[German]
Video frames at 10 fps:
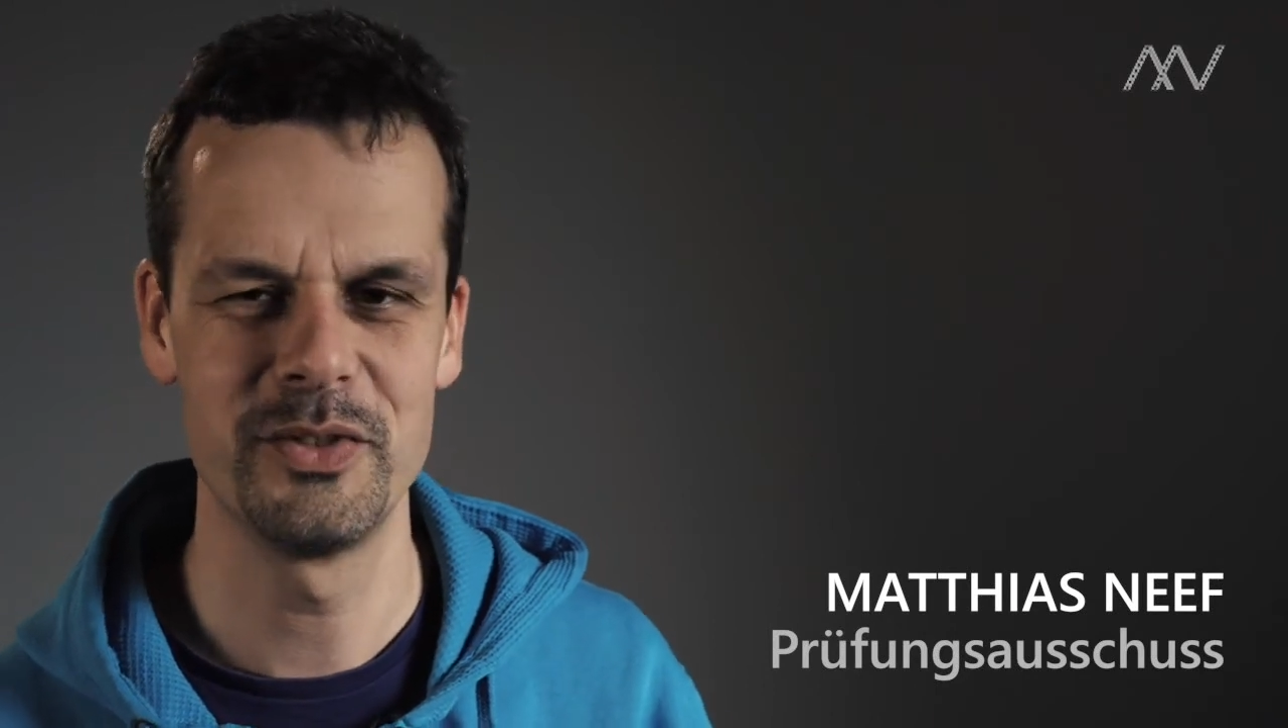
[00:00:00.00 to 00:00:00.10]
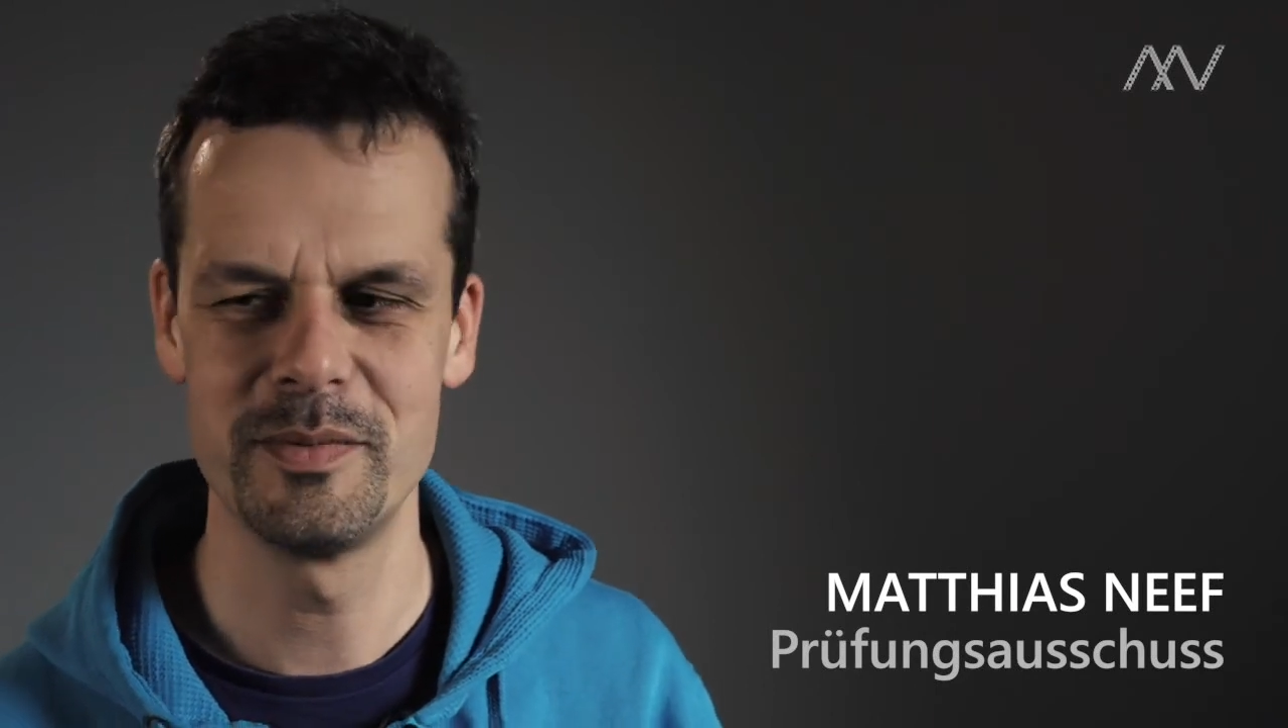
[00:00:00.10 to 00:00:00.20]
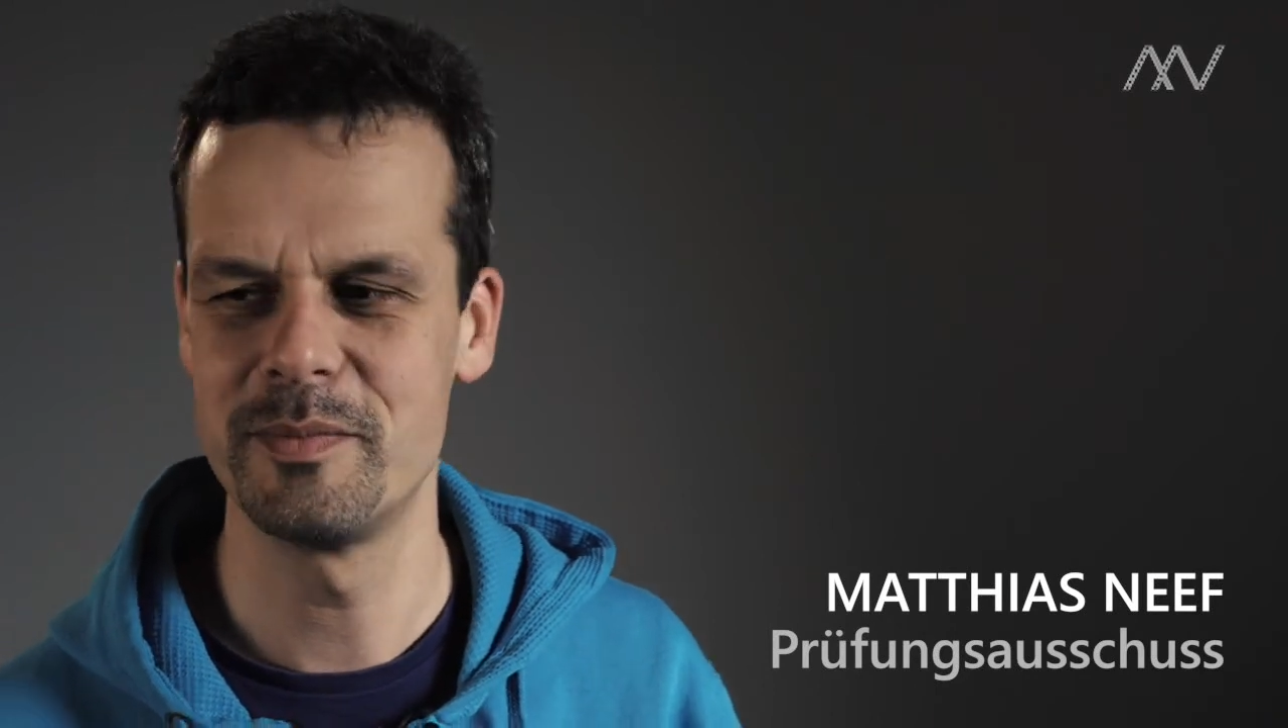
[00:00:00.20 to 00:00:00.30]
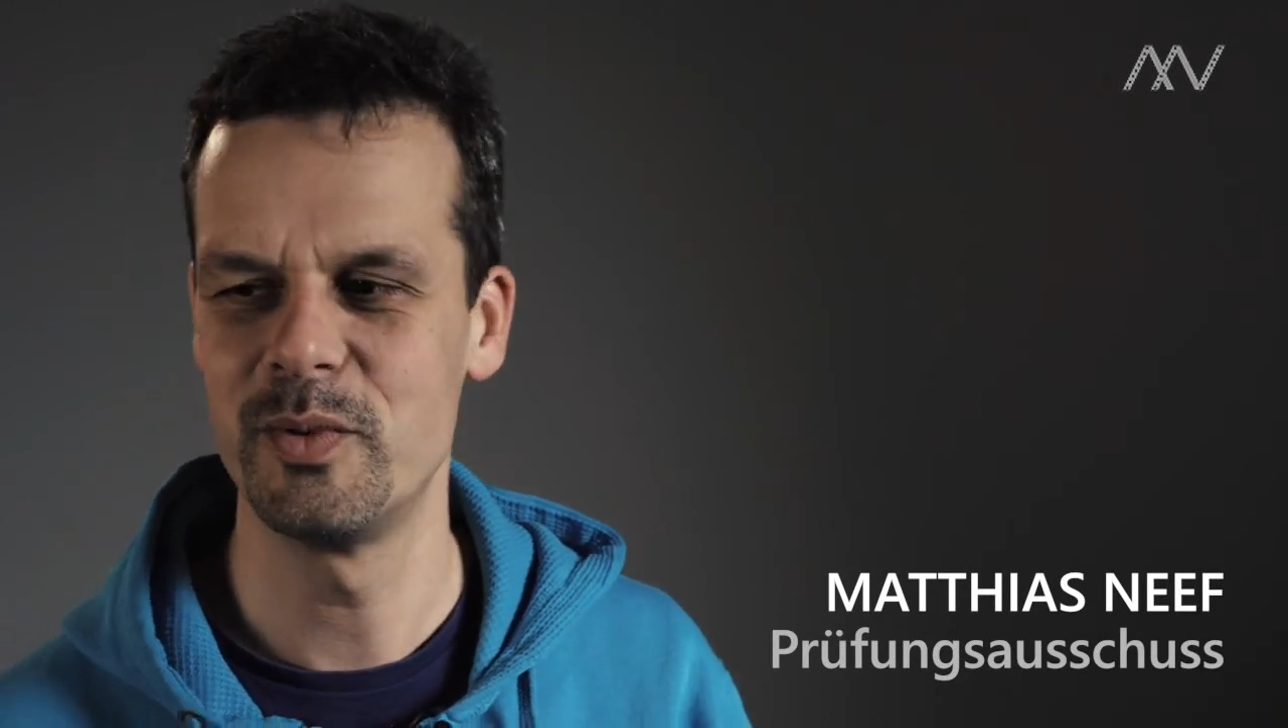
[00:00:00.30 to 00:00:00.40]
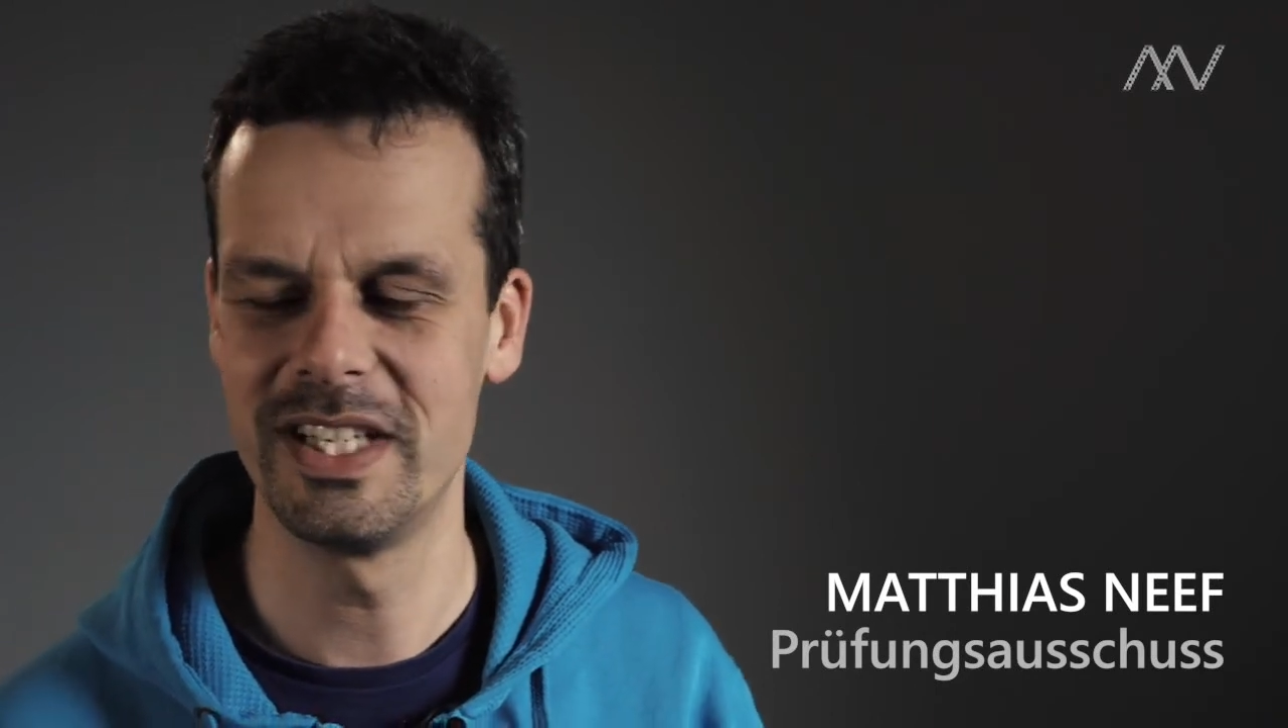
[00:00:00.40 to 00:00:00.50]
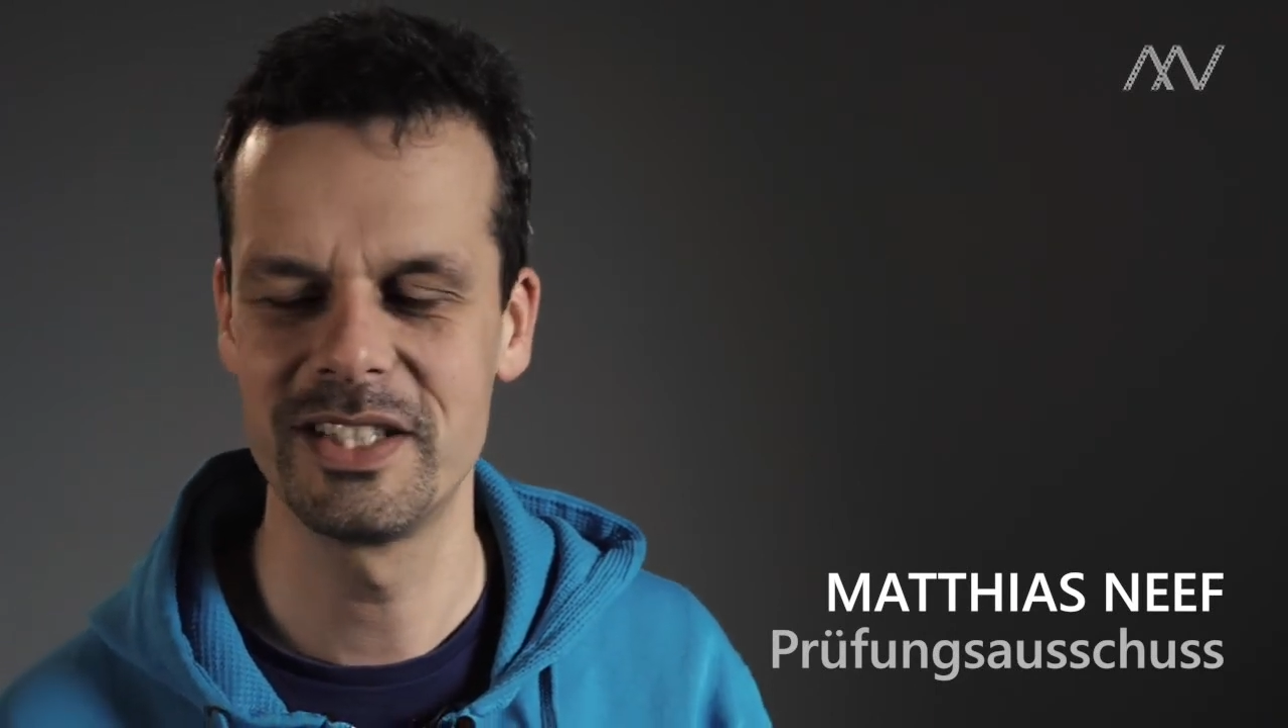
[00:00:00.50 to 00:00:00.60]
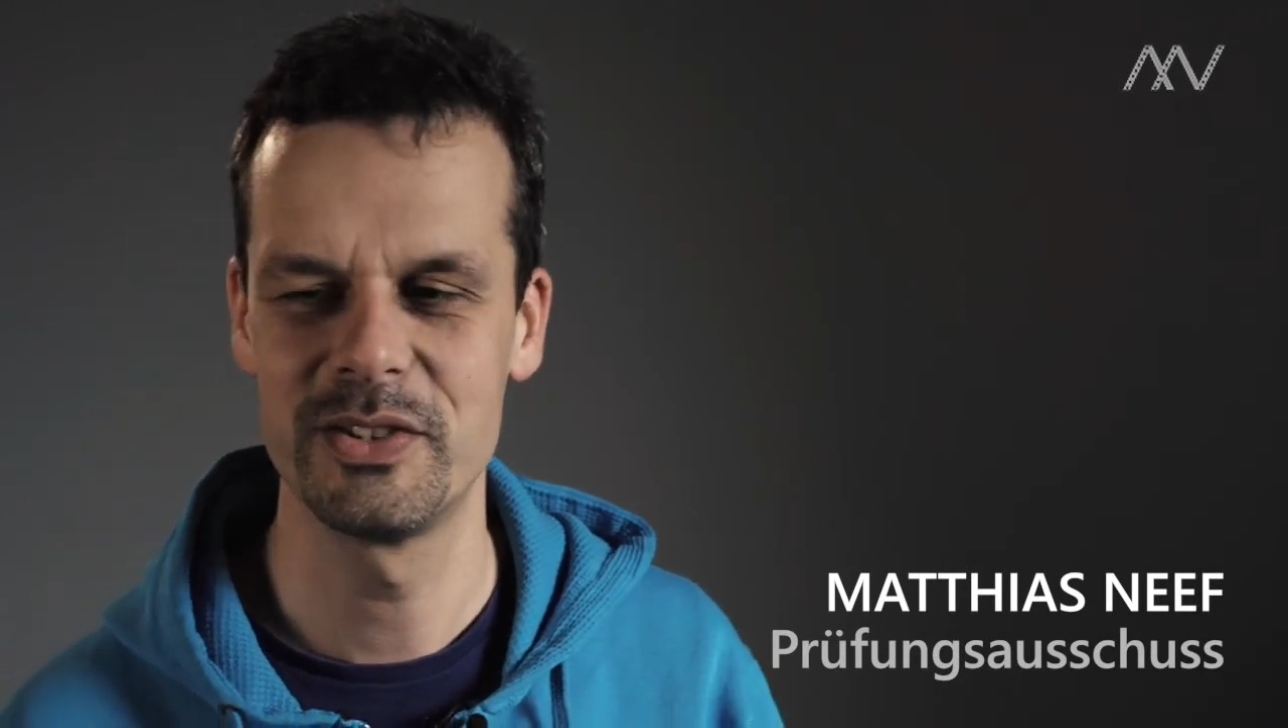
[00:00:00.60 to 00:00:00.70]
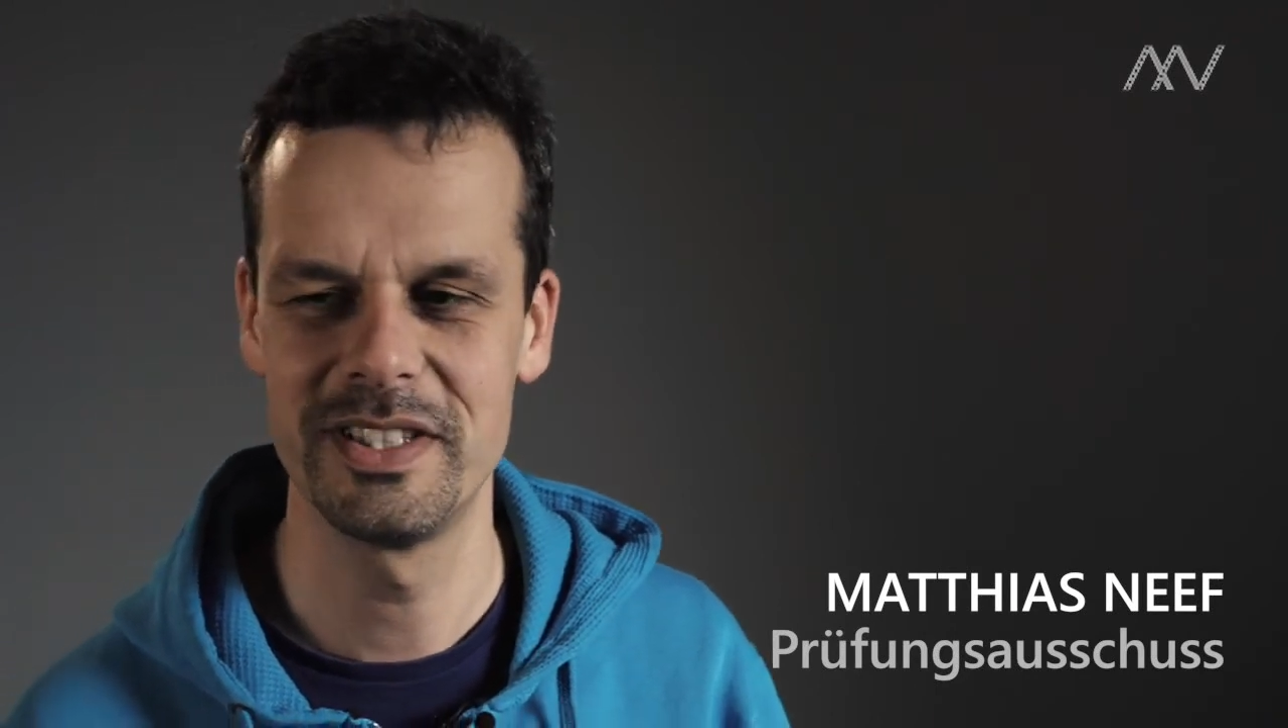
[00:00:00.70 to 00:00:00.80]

im Simulator,